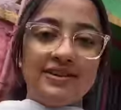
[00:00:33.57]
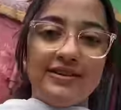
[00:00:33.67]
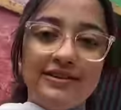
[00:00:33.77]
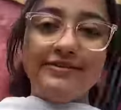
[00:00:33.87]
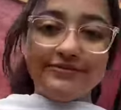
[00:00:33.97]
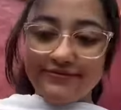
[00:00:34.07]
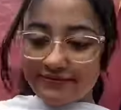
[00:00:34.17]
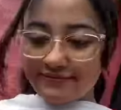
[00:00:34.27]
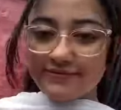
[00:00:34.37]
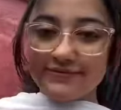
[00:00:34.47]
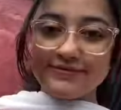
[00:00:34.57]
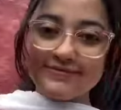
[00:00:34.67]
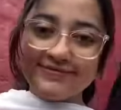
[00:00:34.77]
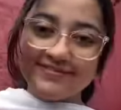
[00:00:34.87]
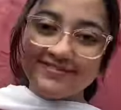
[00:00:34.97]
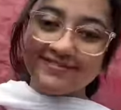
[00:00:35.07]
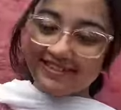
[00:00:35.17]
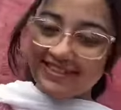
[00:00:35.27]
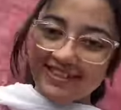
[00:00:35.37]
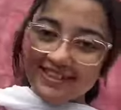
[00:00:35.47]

সঙ্গে যাচ্ছে পাপ্পার সঙ্গে দিদি যাবে পরে